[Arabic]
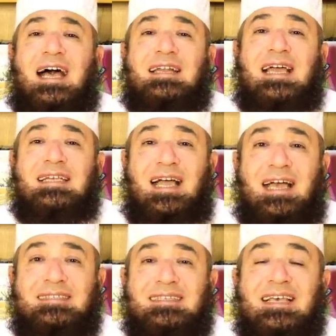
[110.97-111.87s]
عن اي
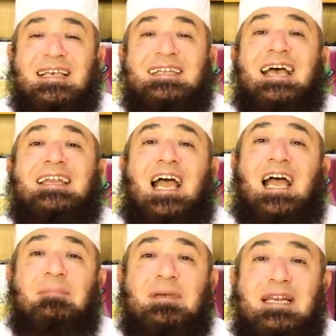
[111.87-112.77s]
حد كان
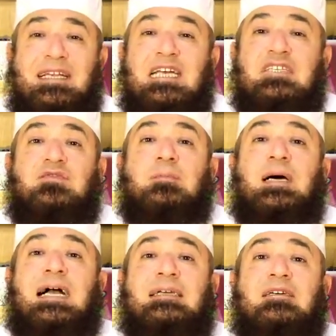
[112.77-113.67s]
عامل الكشف
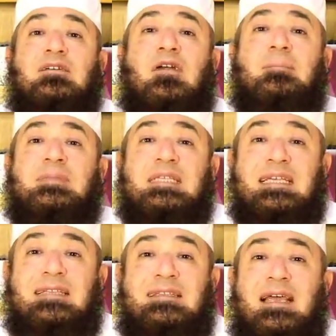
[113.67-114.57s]
باجر رمزي
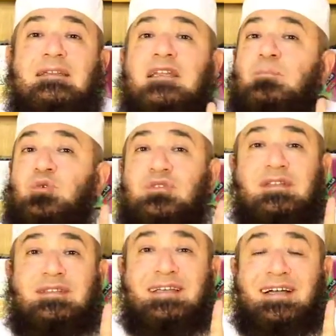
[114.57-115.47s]
جدا
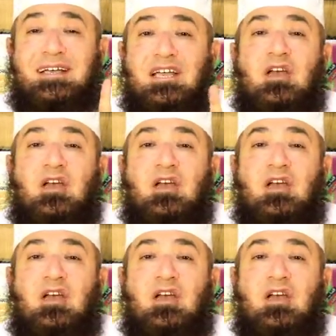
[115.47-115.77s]
للمستطيع